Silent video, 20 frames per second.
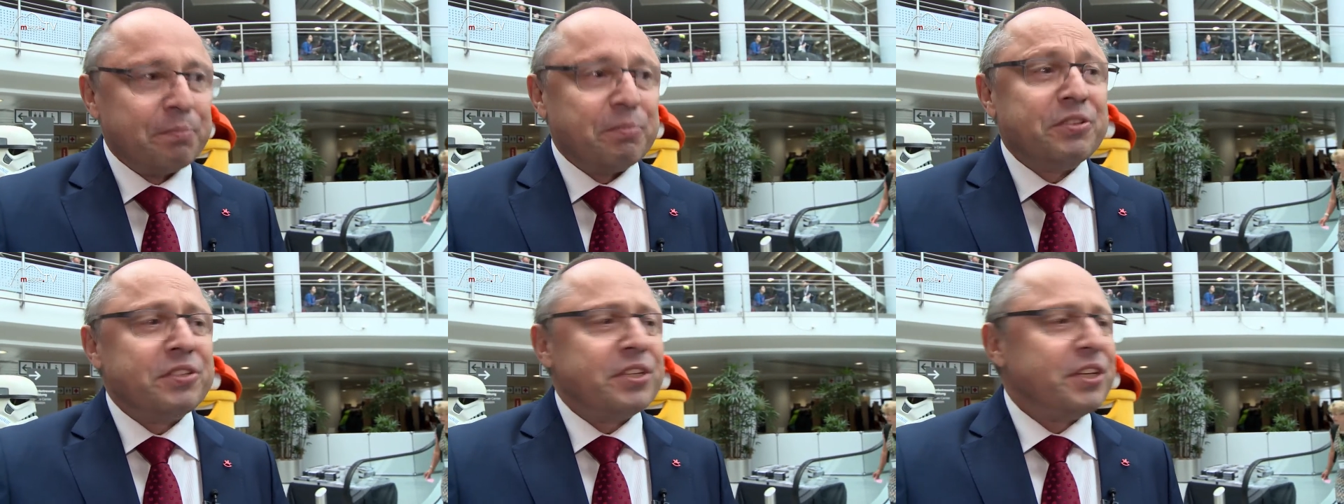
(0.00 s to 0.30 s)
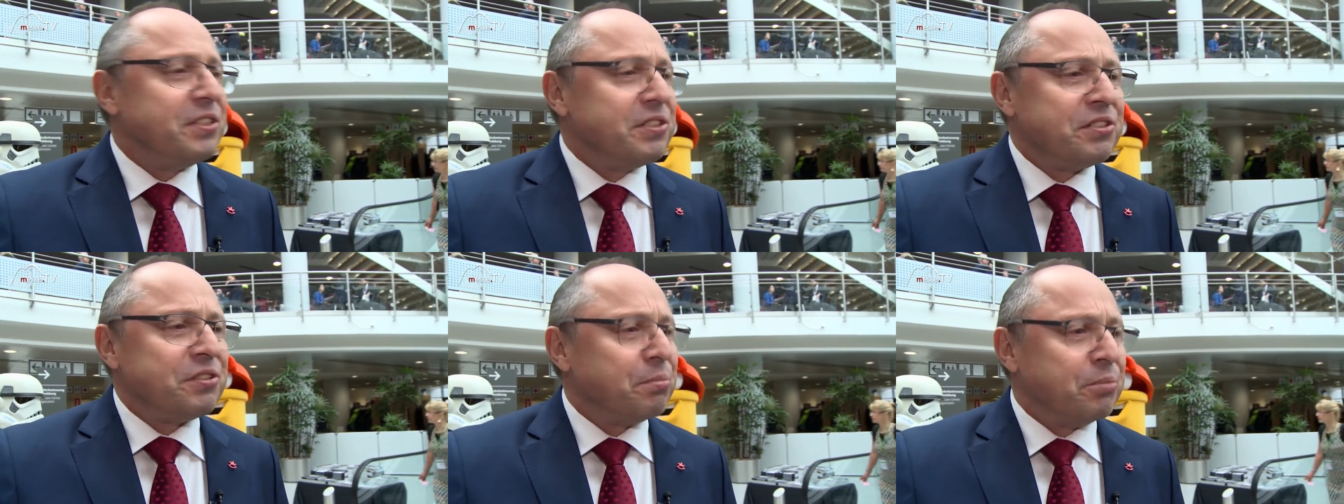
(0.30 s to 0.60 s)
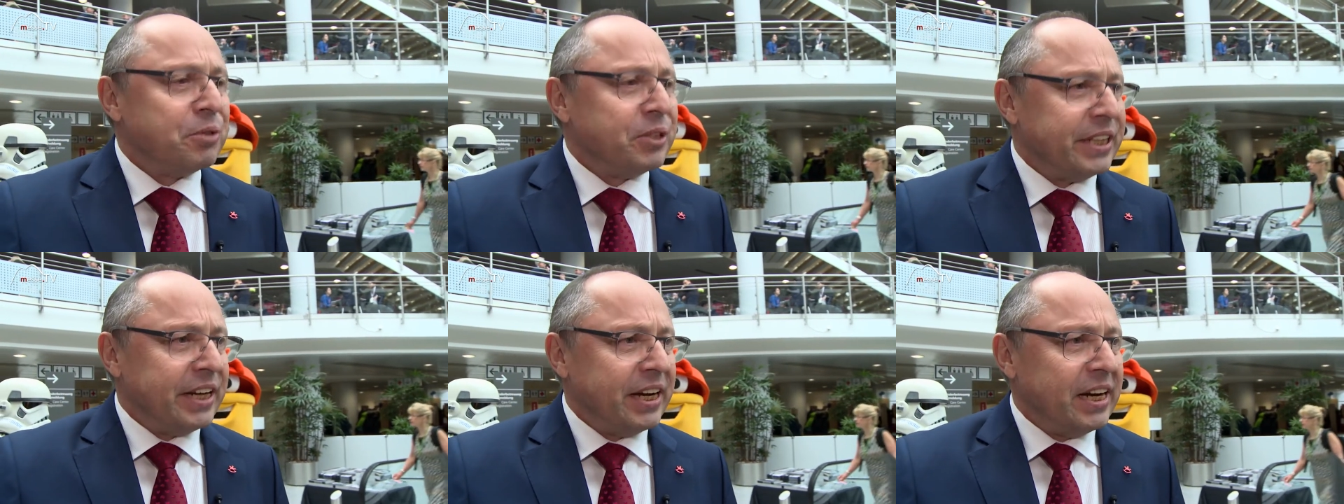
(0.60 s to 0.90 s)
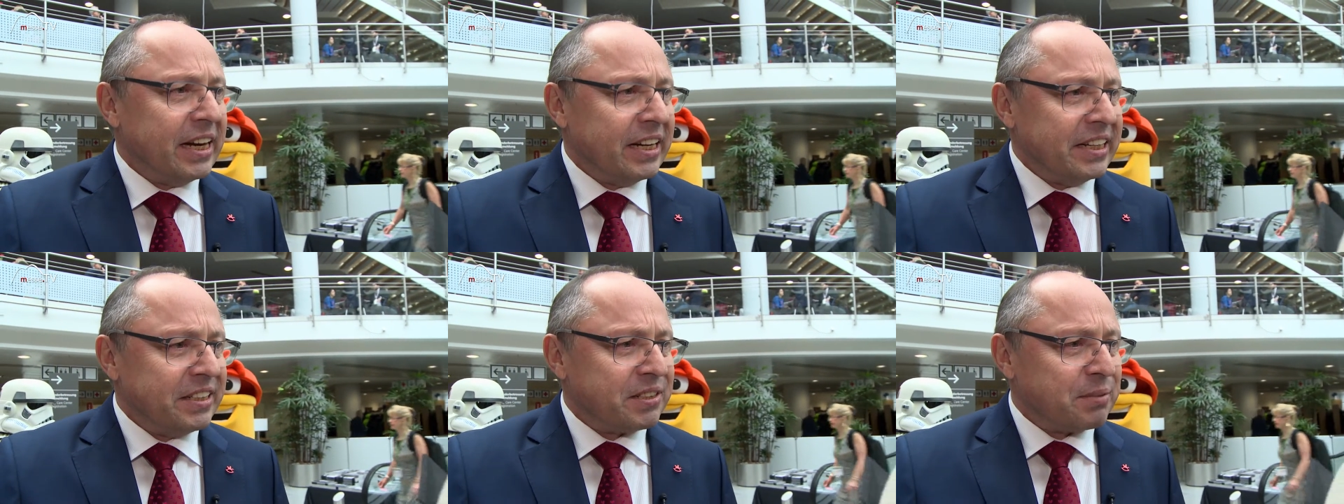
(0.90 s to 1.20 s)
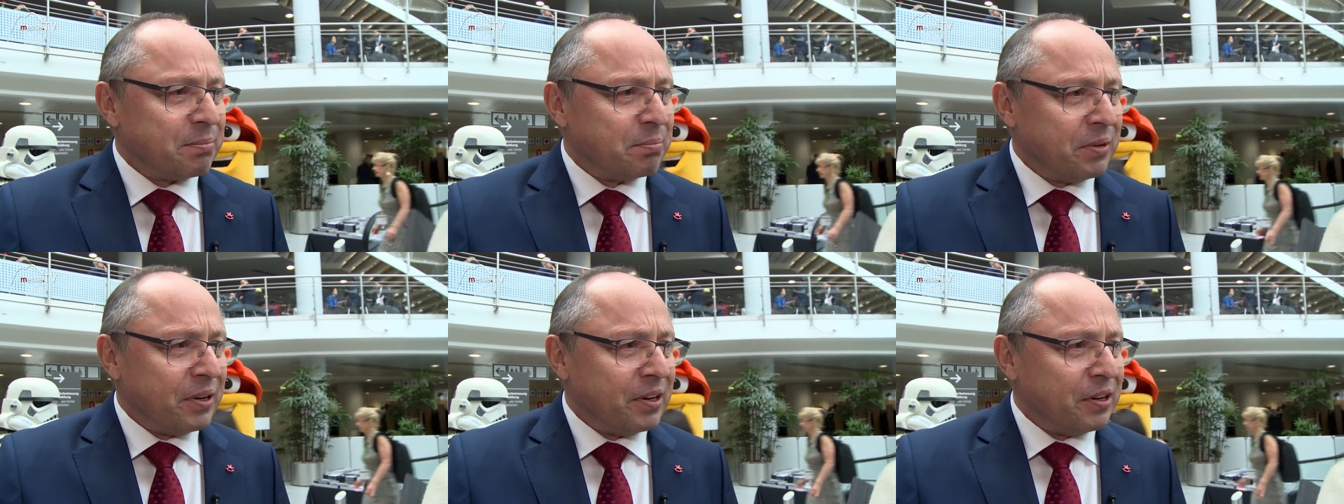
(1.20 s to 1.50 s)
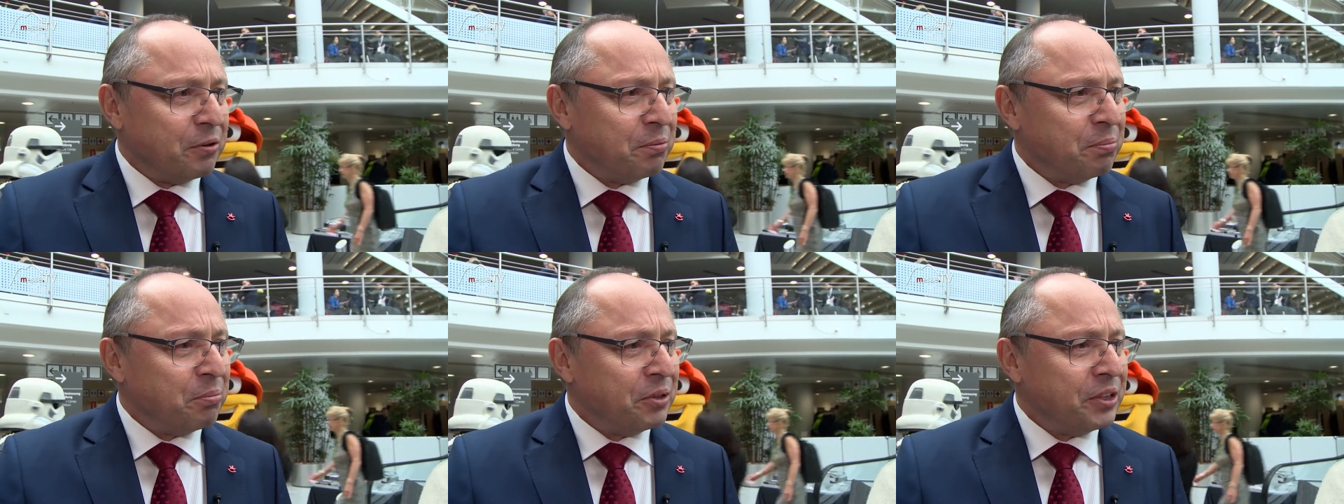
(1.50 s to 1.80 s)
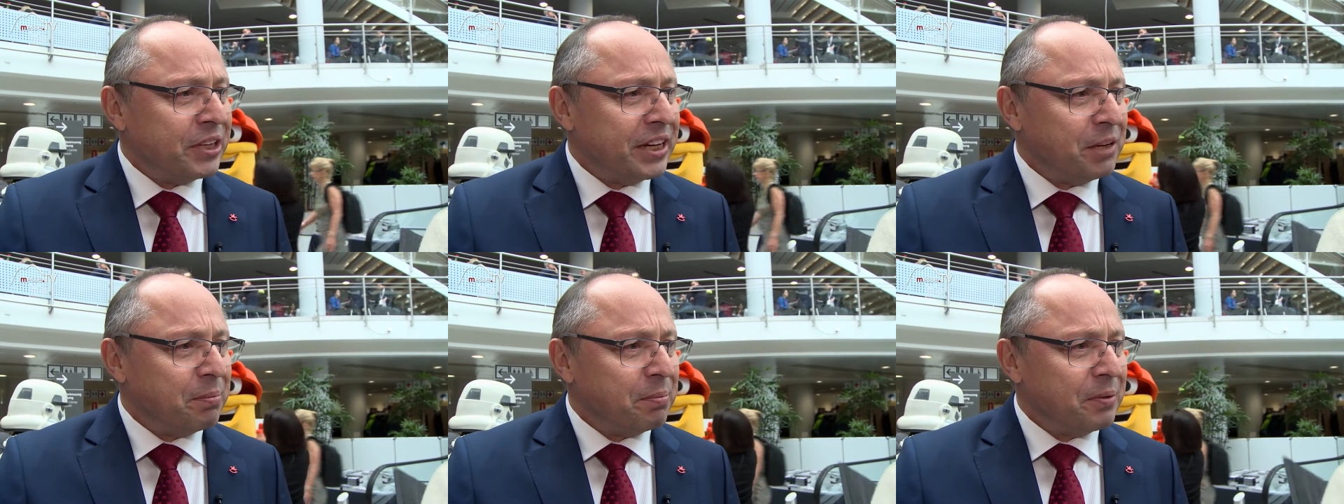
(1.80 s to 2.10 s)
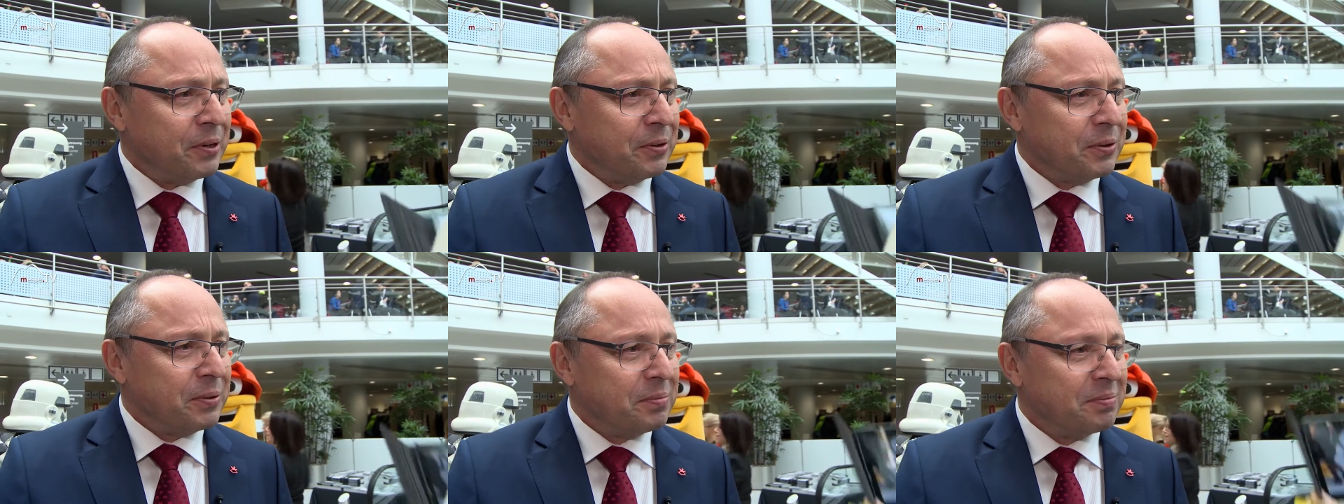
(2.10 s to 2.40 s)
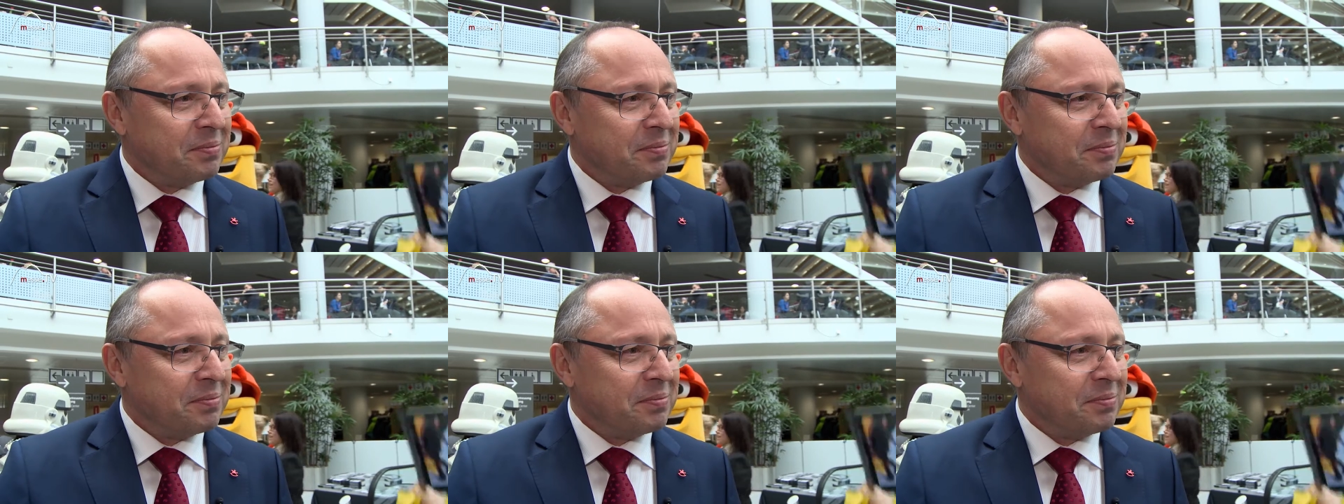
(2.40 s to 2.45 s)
bis hin zu Modelleisenbahn und Modellbau.